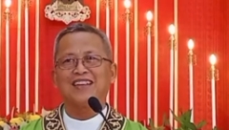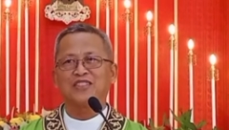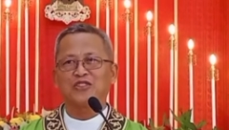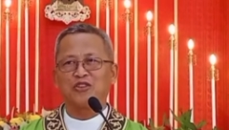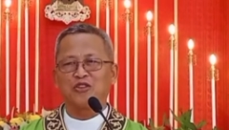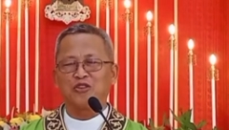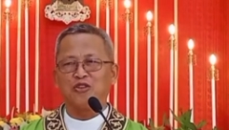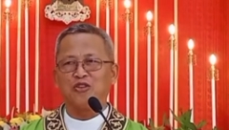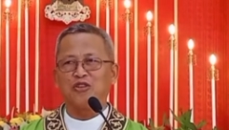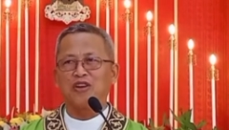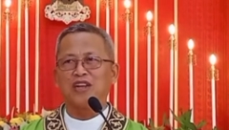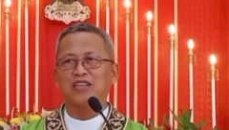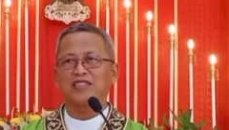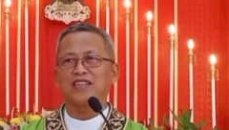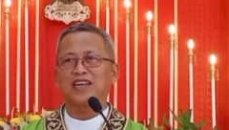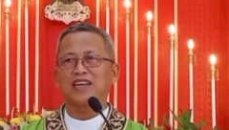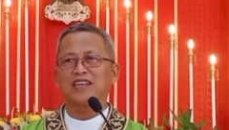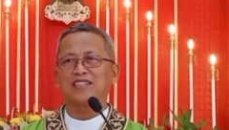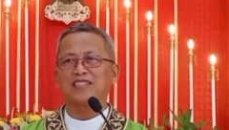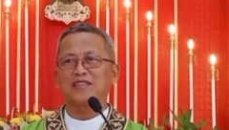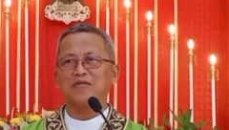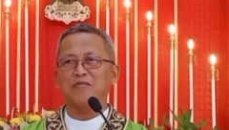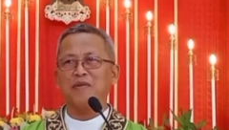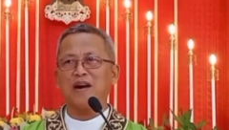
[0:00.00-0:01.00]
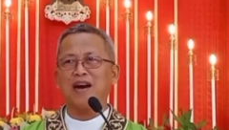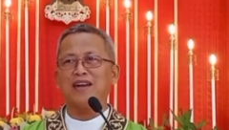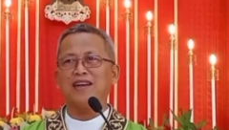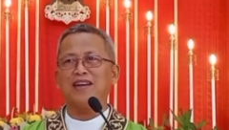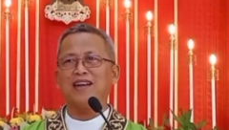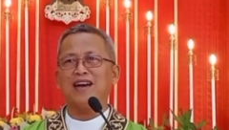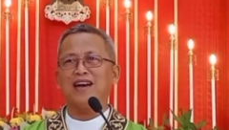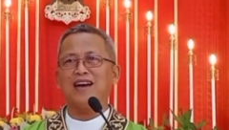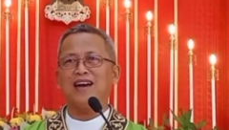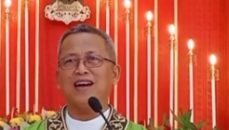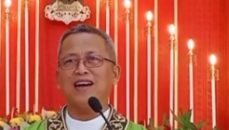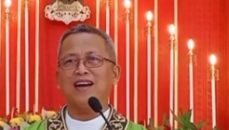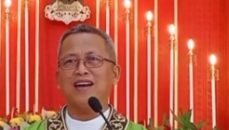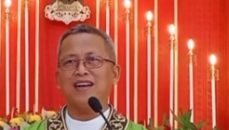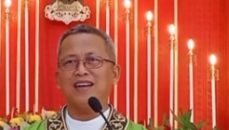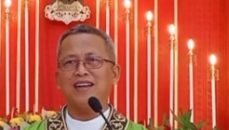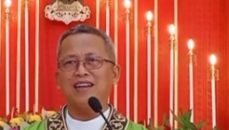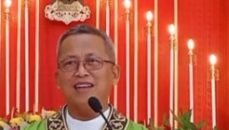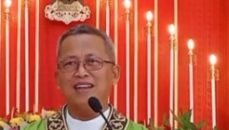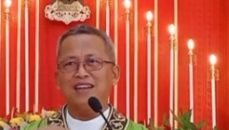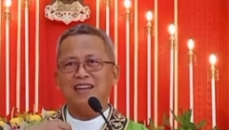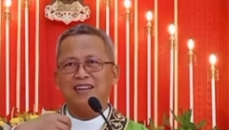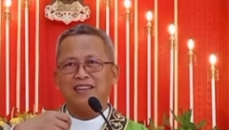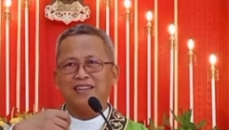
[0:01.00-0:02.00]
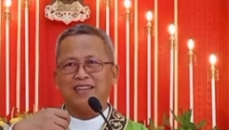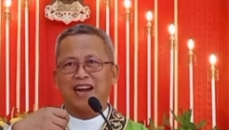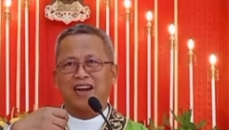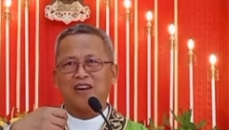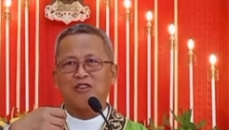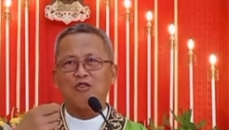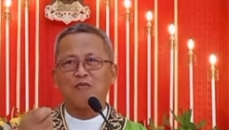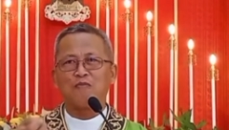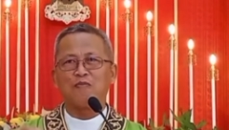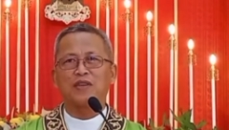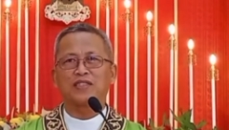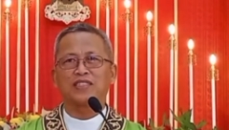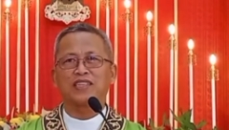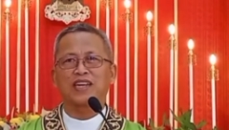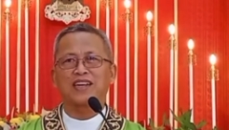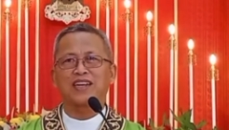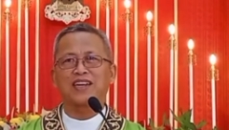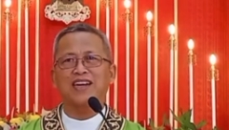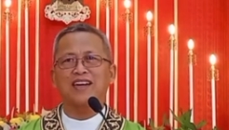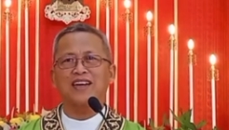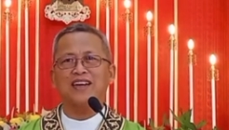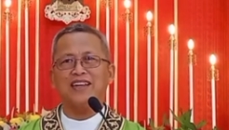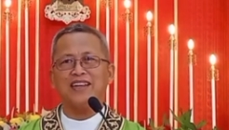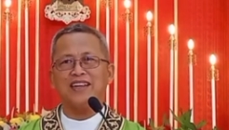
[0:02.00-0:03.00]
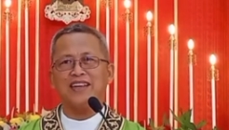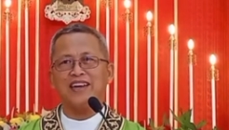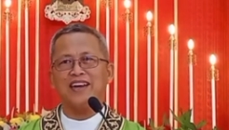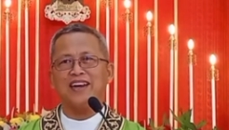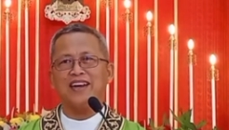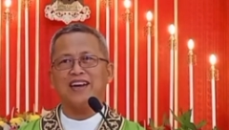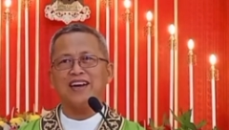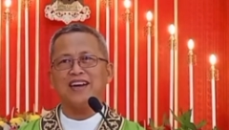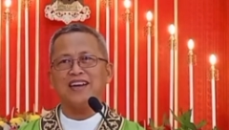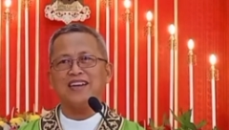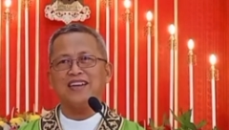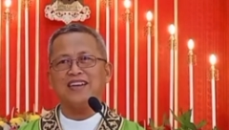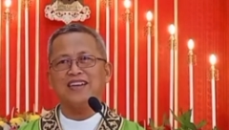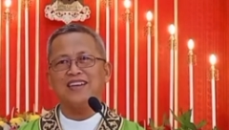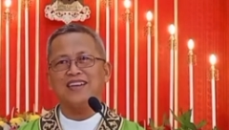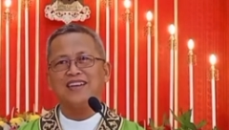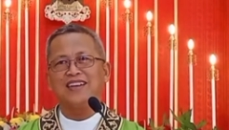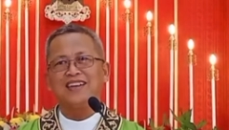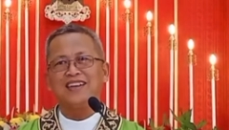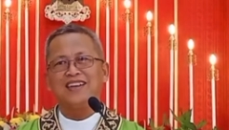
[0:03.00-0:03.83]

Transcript: nya sunod na sang simana dangop na sang kaniya